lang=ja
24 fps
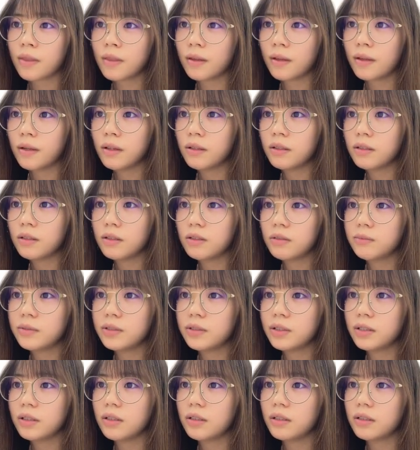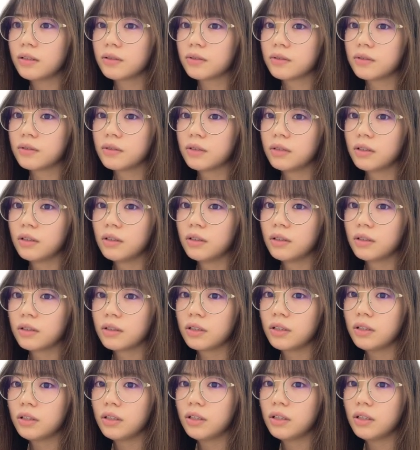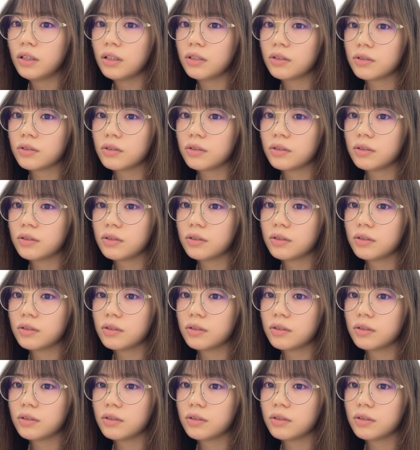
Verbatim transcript: 並んでるお店気になる気になる